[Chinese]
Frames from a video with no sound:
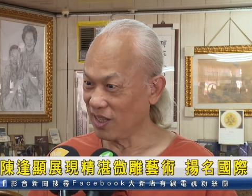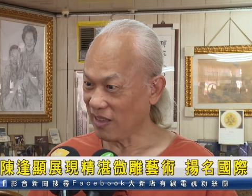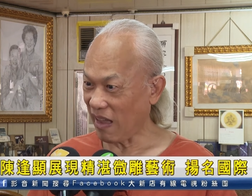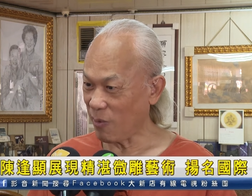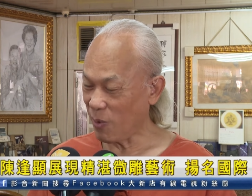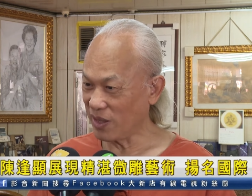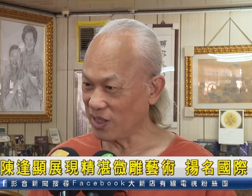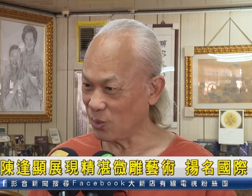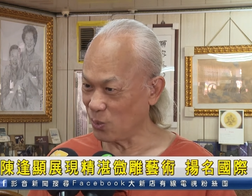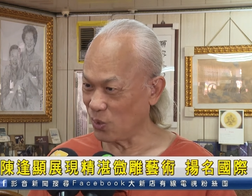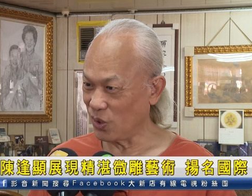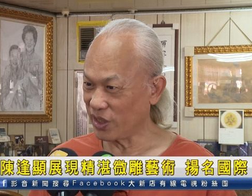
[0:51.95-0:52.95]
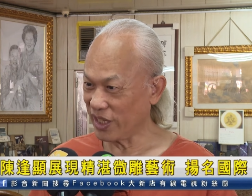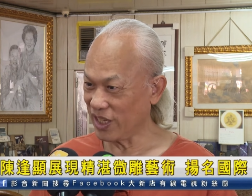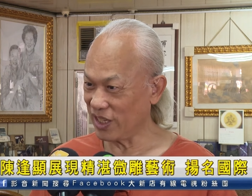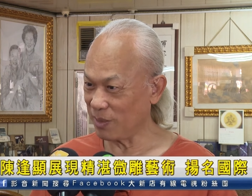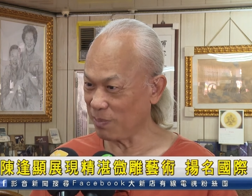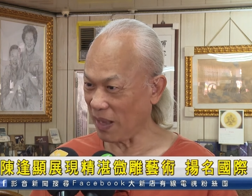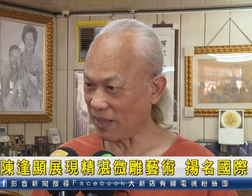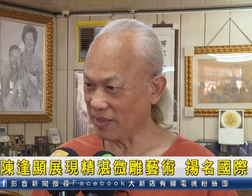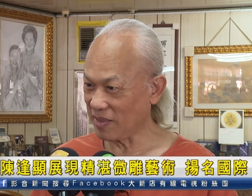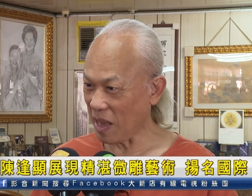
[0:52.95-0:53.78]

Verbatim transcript: 台湾的我可以把